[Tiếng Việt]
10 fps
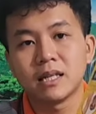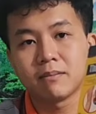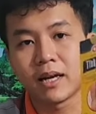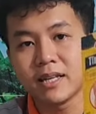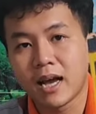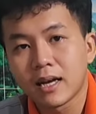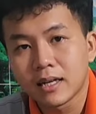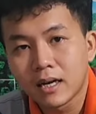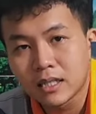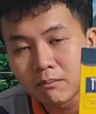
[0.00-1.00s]
Ở đây nè quý vị
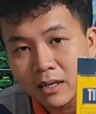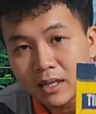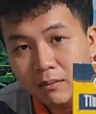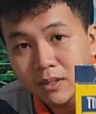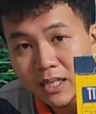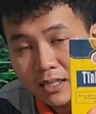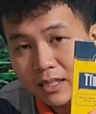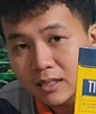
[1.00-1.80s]
xem kỹ nha. Tĩnh mạch